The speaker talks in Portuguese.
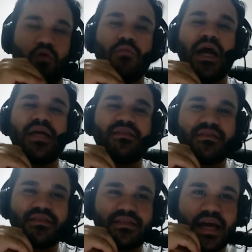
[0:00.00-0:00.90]
No mais,
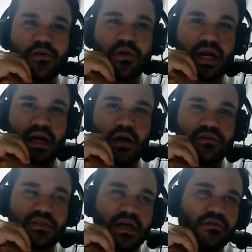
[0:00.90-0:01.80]
segue o canal,
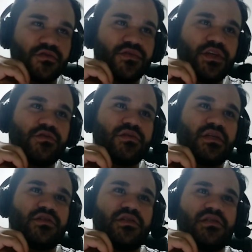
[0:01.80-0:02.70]
segue os vídeos e
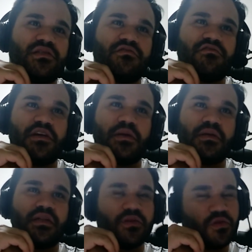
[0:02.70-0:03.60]
a gente se
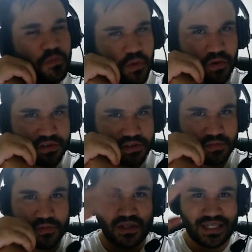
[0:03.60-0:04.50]
vê no
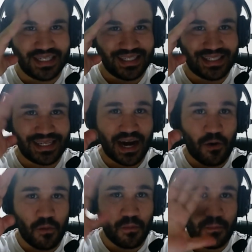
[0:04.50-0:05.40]
próximo. Tchau!